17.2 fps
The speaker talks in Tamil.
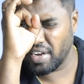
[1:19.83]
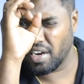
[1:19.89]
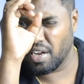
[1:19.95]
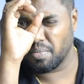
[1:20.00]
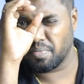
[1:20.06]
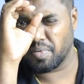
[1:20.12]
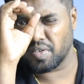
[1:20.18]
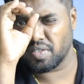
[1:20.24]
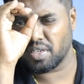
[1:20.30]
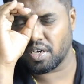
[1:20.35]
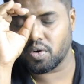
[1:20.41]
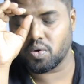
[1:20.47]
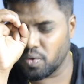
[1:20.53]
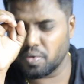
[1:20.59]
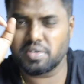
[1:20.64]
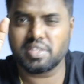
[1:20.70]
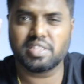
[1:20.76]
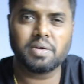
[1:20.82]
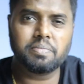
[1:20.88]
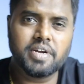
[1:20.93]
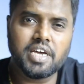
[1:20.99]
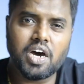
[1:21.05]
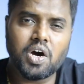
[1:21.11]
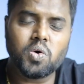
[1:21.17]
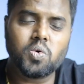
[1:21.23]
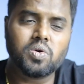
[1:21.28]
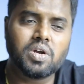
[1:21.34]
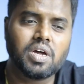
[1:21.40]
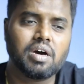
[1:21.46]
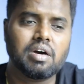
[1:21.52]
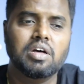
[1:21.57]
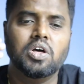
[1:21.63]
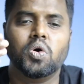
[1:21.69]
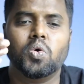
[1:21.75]
இல்லை பெருசாகும் இது எப்படி ஆகும்னா
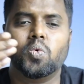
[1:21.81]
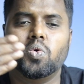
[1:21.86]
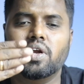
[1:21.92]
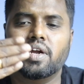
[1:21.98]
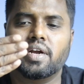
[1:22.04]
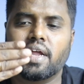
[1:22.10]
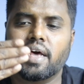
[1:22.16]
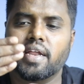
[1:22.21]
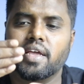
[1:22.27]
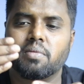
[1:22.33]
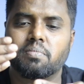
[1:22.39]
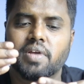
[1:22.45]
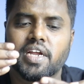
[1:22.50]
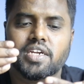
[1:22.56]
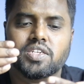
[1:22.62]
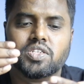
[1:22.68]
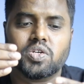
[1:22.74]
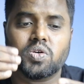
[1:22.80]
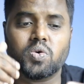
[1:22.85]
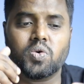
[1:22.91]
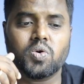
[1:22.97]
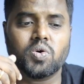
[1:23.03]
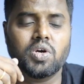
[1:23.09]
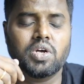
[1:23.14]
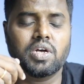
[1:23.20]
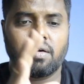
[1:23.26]
உள்ளே நிறைய பிளேட்ஸ் இருக்கும்